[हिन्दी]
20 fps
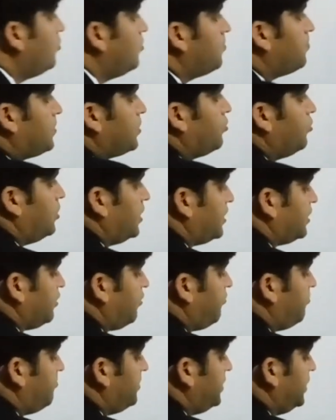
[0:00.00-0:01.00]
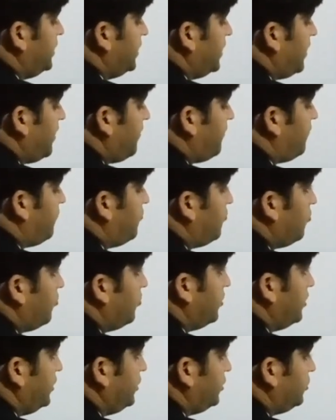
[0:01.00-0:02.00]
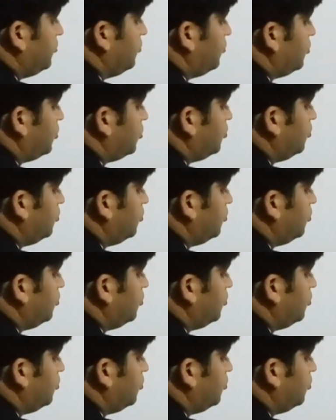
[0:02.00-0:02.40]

और प्रोडक्ट ऑफ मीन है फोर इंटू